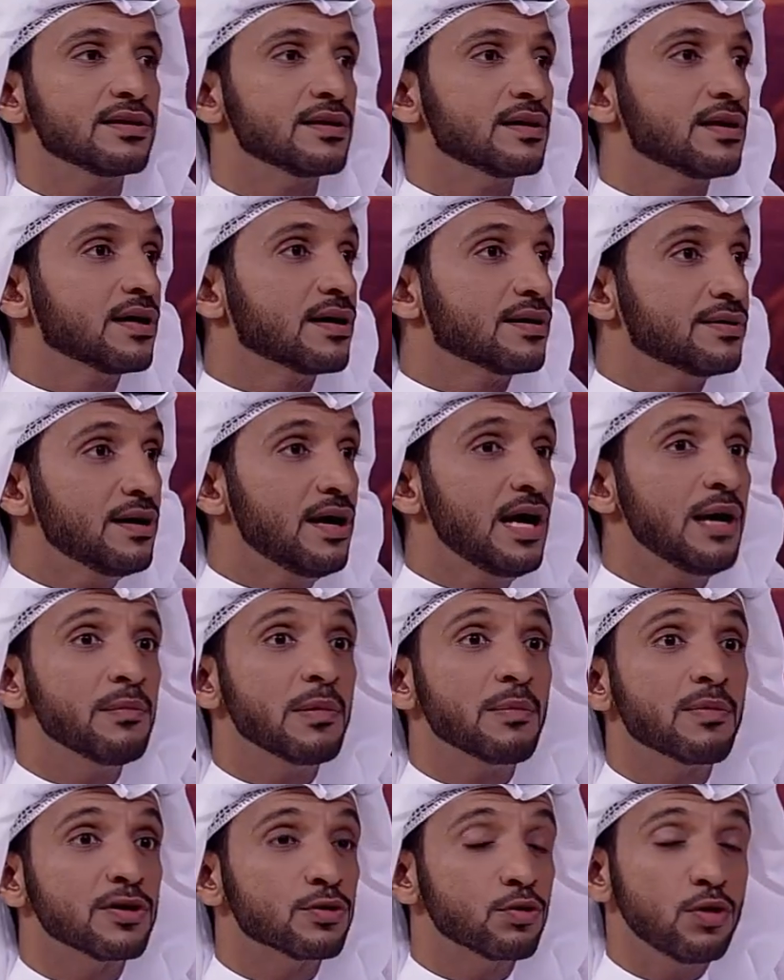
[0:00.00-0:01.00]
انت نعم
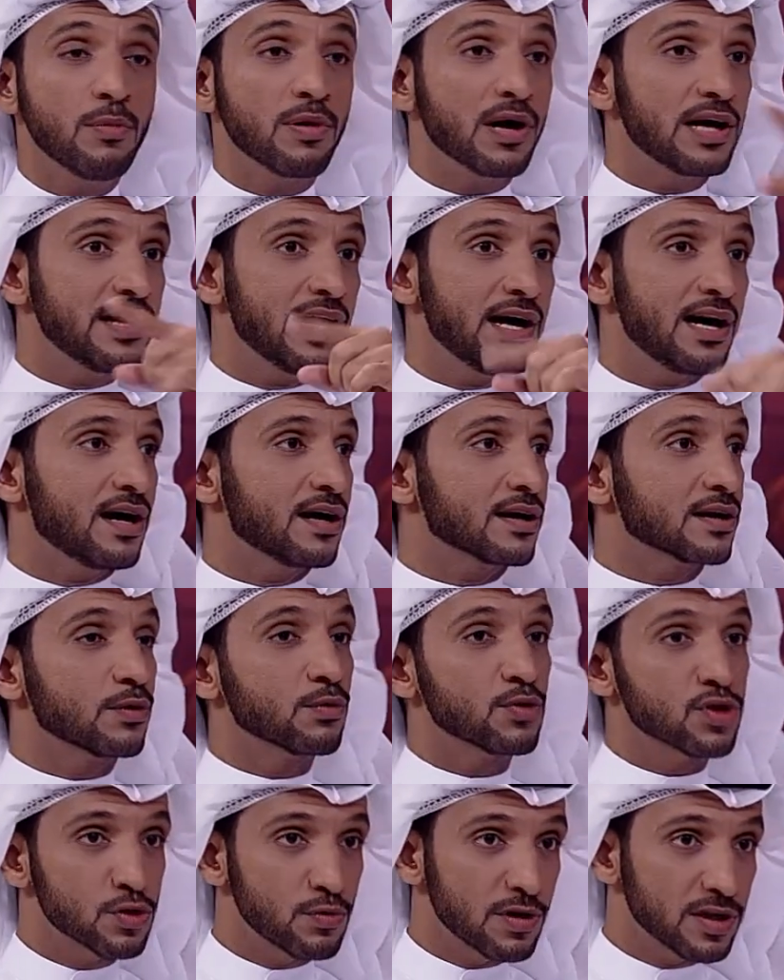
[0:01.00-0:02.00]
ممكن تروح مكان اخر
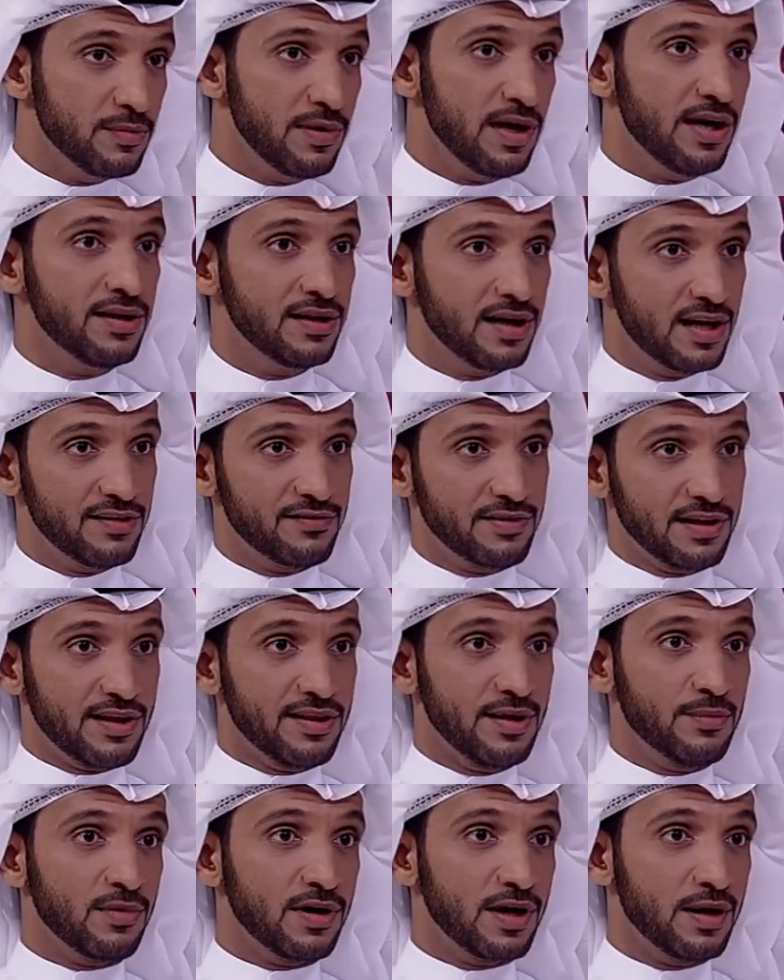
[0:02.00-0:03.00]
واستوت معنا هذه في
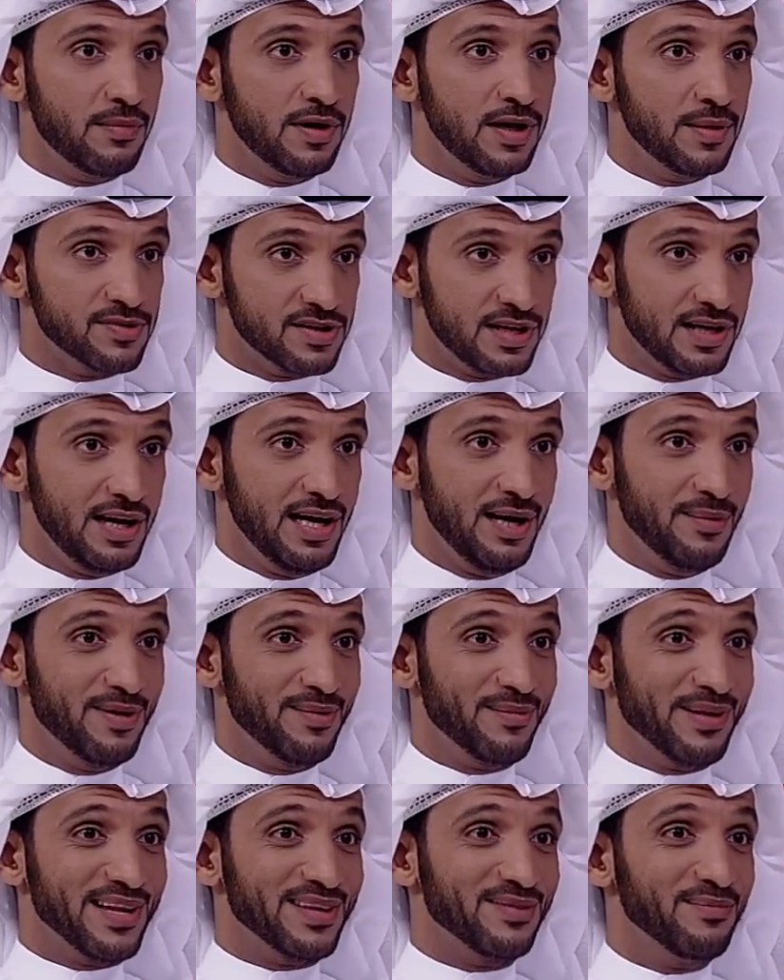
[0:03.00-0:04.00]
كذا مقابله بصراحه
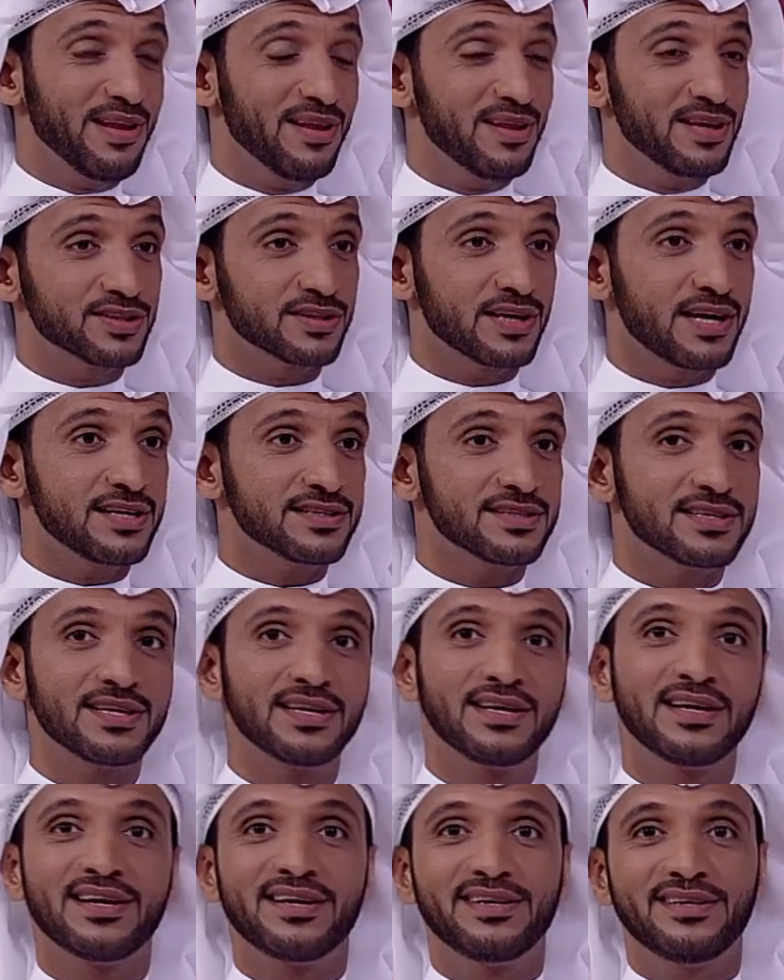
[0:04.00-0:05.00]
مرات بعض الاشخاص
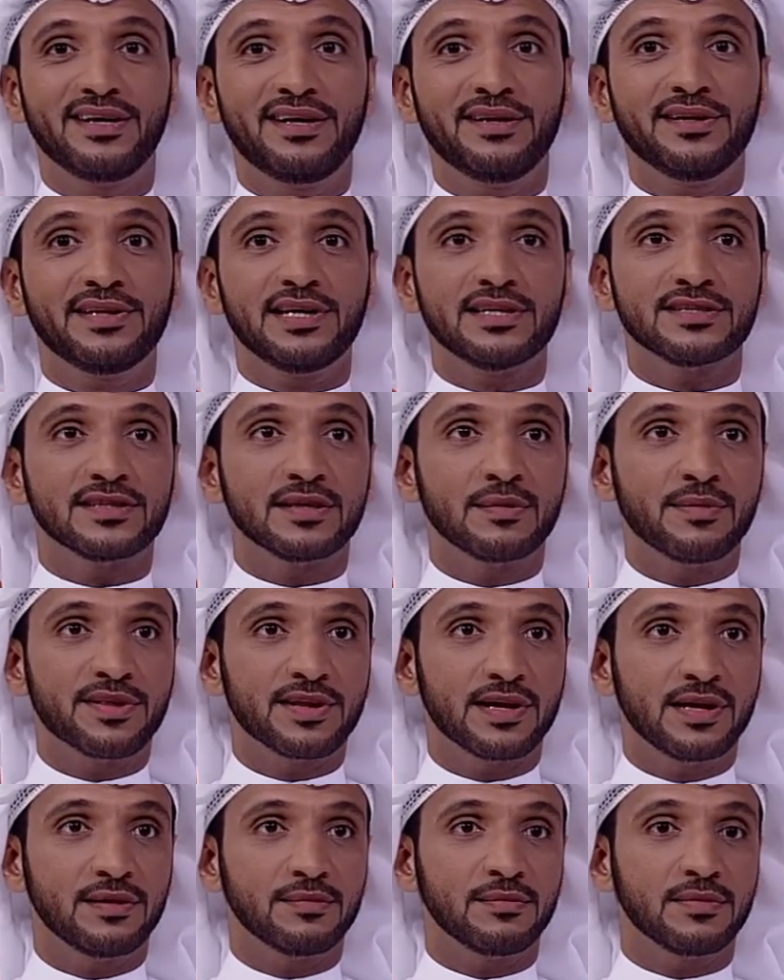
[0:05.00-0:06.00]
يعني تحصله
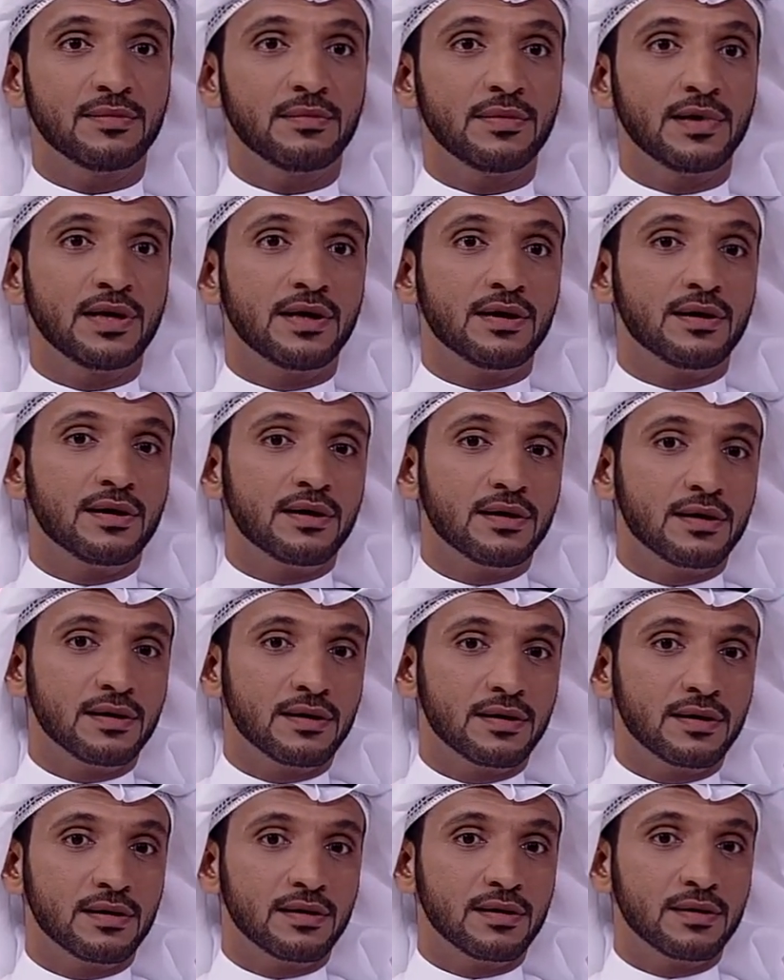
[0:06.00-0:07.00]
مثلا
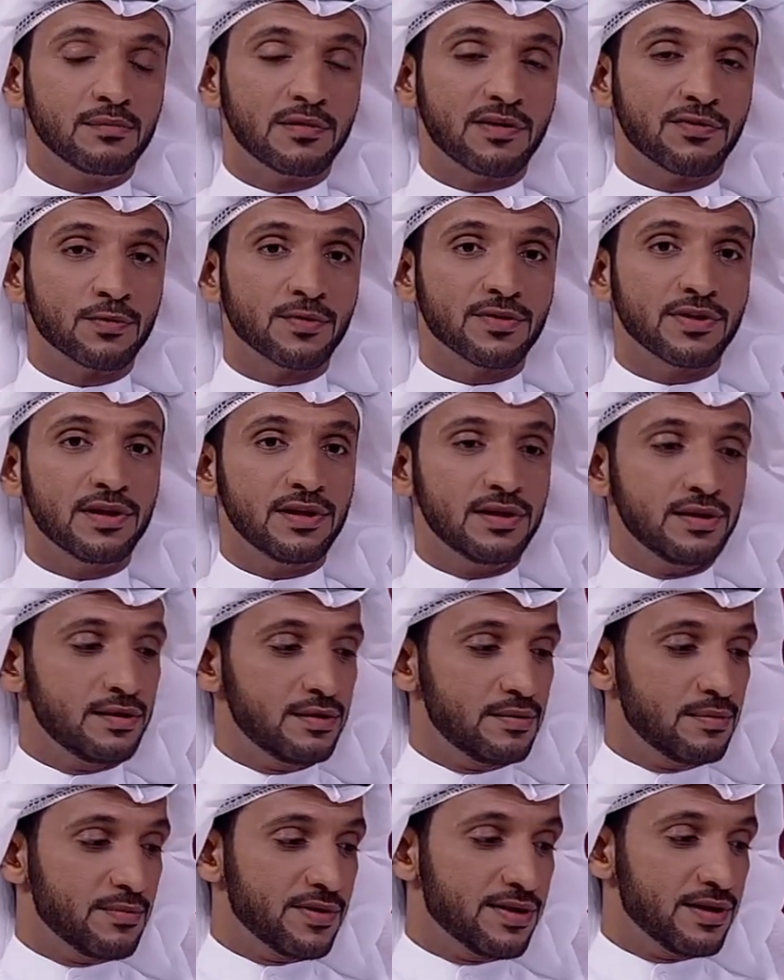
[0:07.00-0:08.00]
آه، المفروض
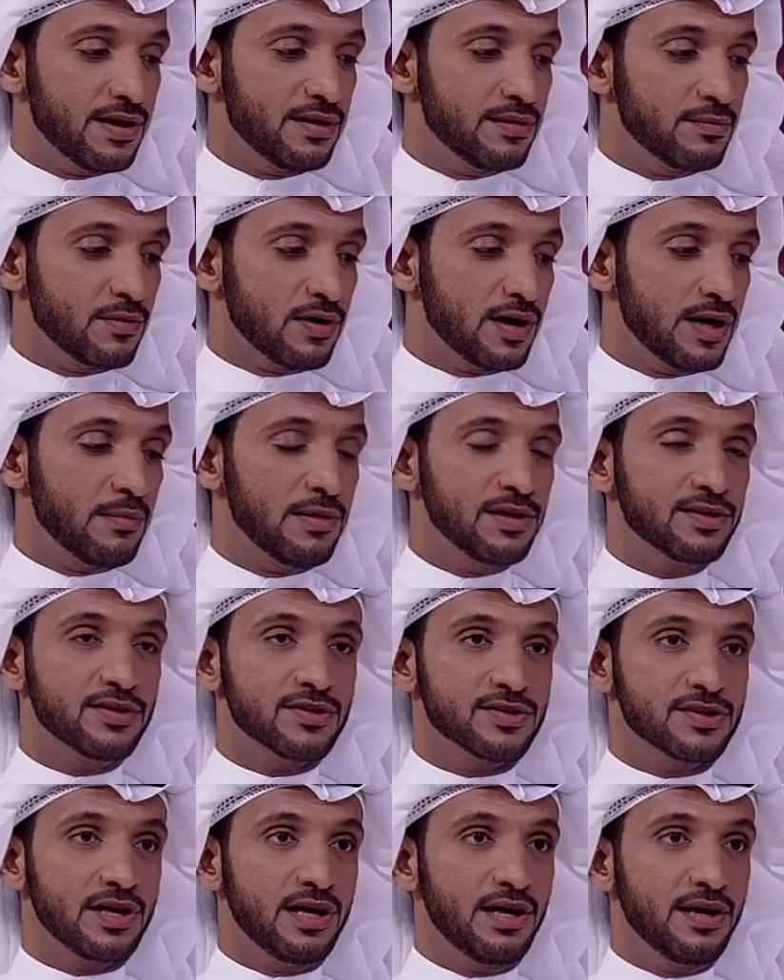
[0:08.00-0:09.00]
انه مثلا
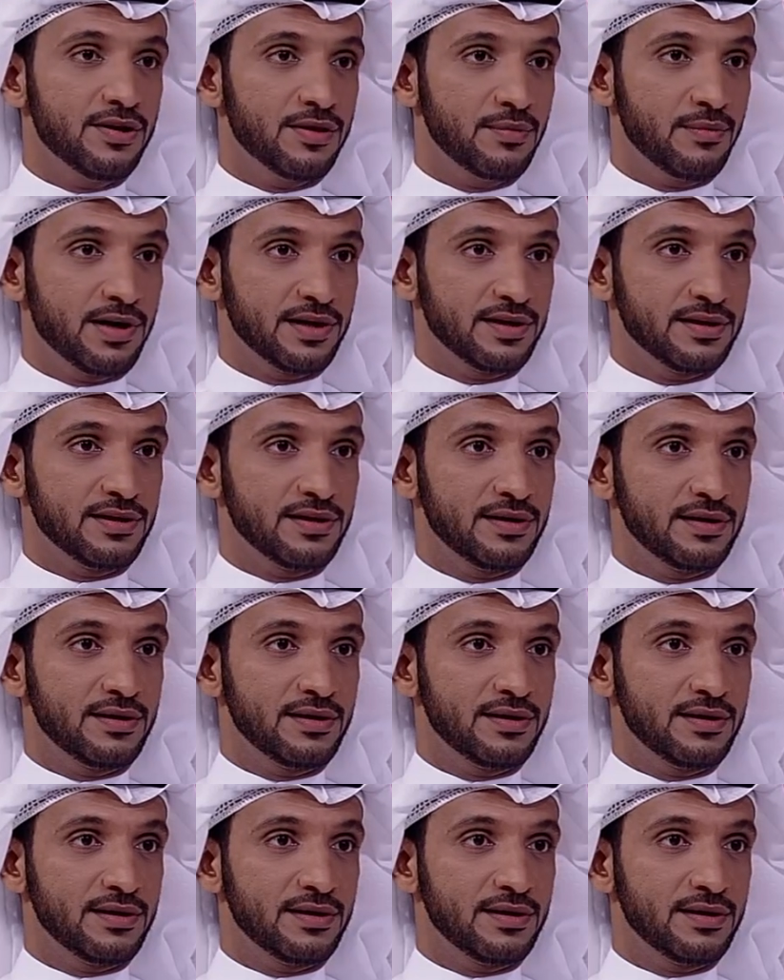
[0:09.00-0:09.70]
مقابلته الساعه 8